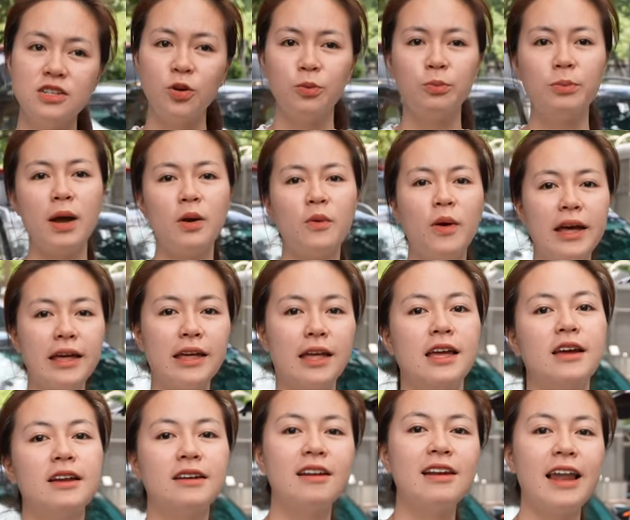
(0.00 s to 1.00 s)
dụng máy quay
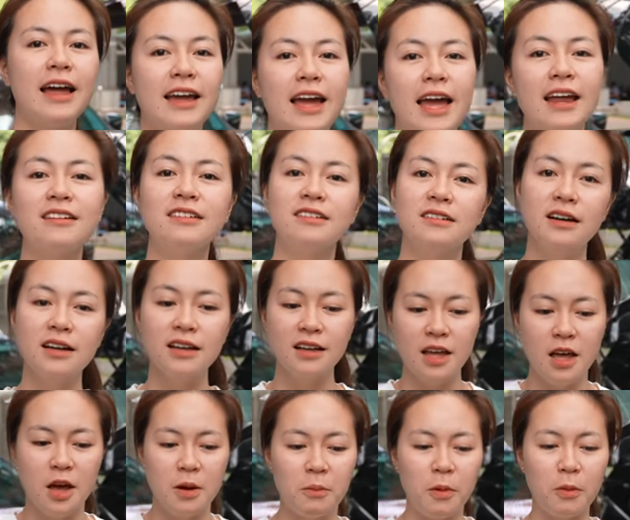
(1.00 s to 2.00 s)
thì nó lại khác nữa,
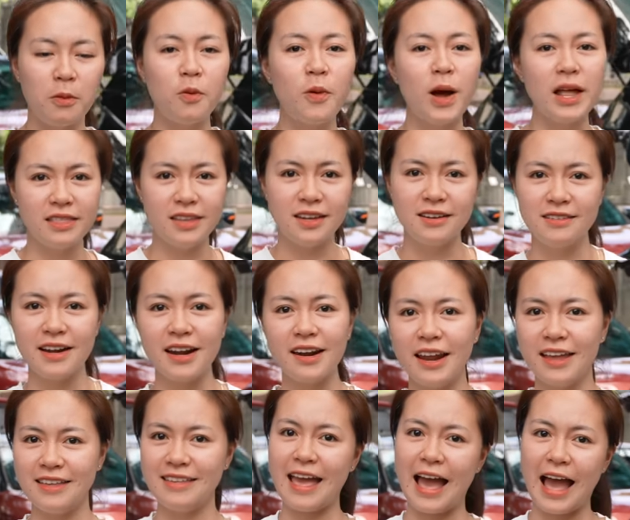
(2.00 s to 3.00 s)
một quá trình rất
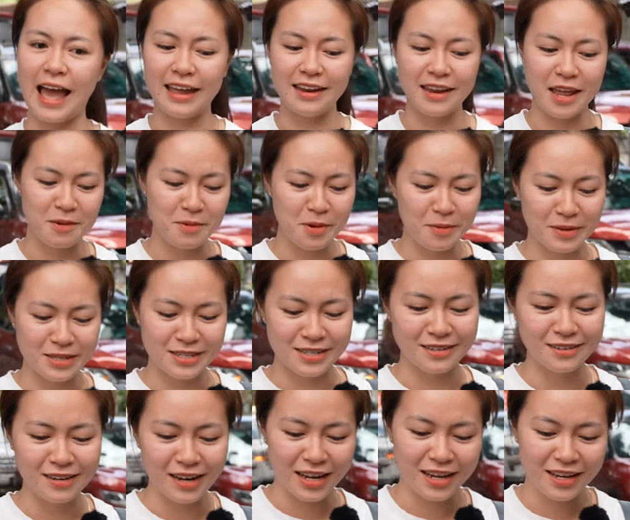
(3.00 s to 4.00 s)
là dài để mà mình
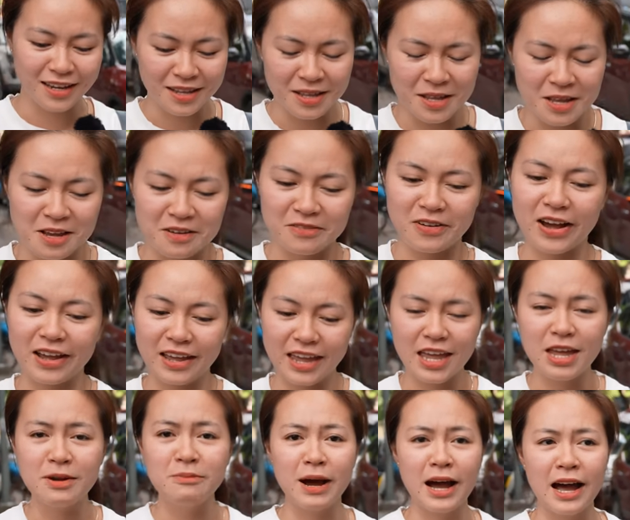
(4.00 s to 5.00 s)
xử lý. Và
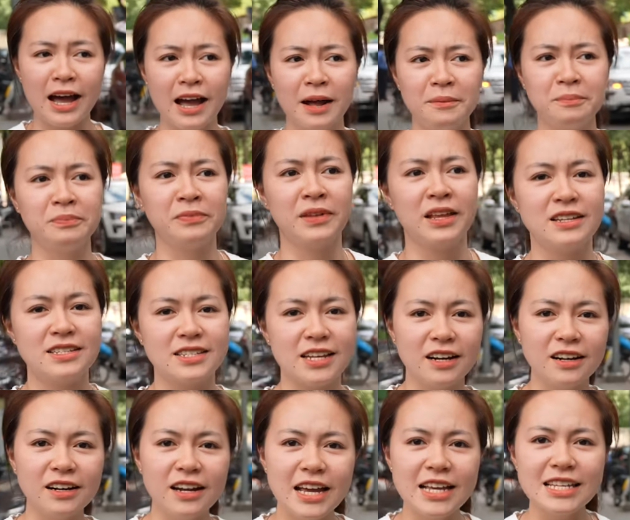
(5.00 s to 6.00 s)
khi mà
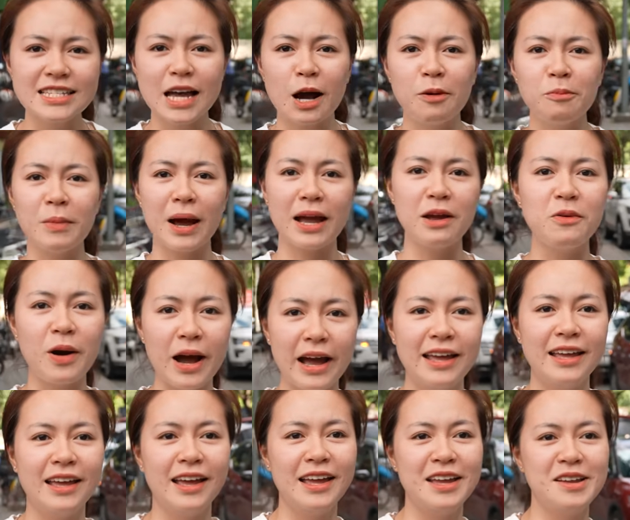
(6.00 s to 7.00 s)
xử lý xong máy
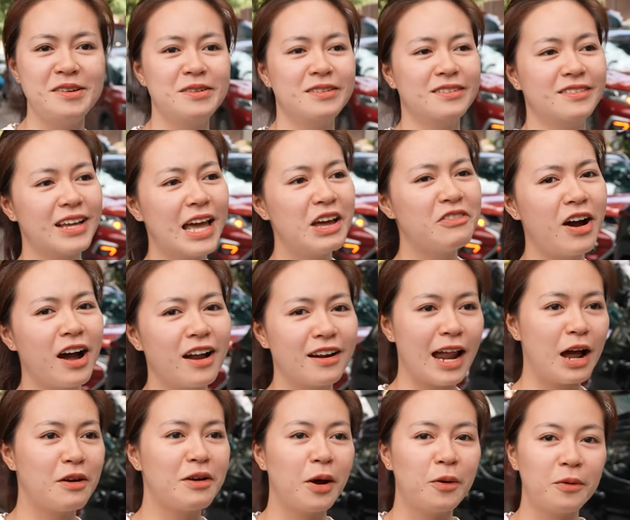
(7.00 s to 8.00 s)
quay thì cái phần
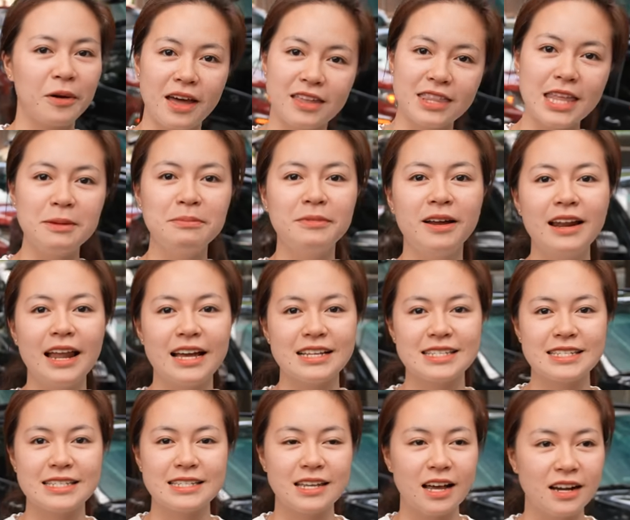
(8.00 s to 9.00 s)
đau đầu kế tiếp nữa là
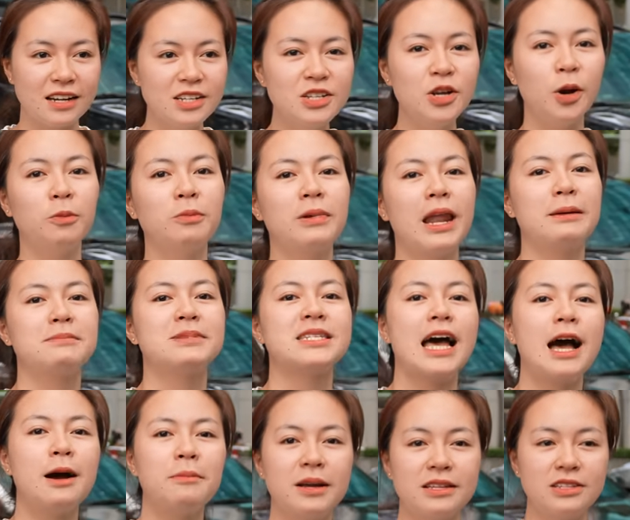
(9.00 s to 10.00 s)
sử dụng làm
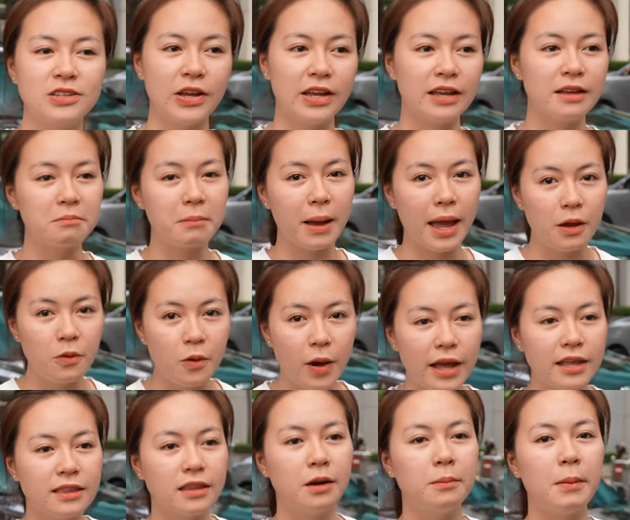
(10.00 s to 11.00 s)
sao mà chuyển máy
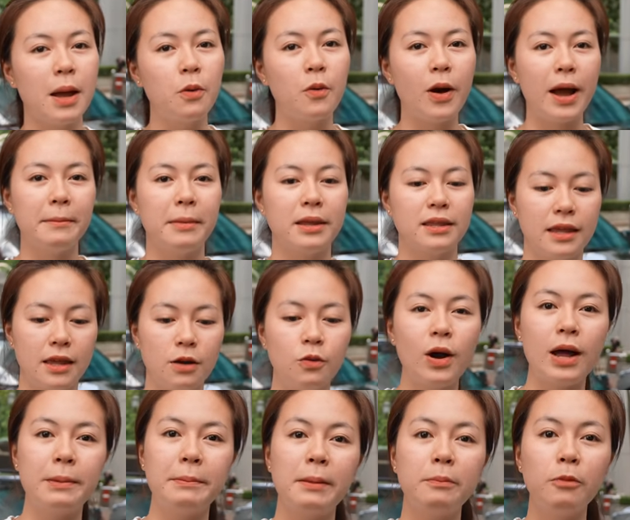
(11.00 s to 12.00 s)
quay từ máy quay mà chuyển
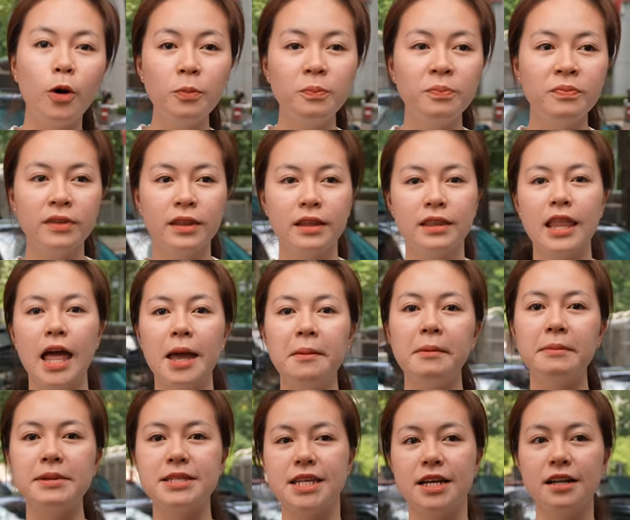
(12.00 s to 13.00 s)
qua MacBook để mà
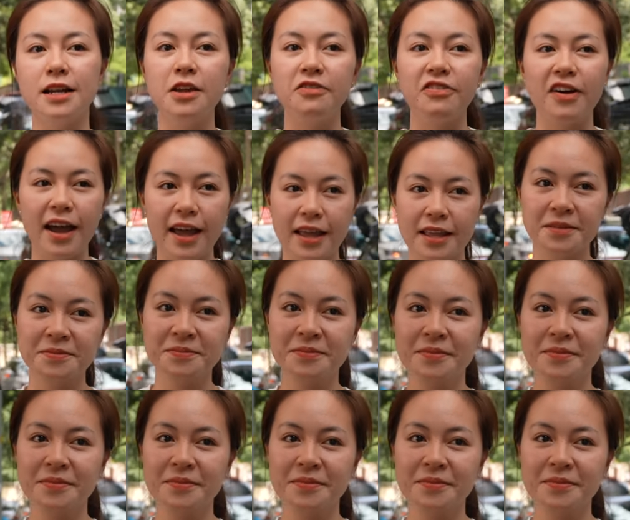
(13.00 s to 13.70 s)
mình xử lý file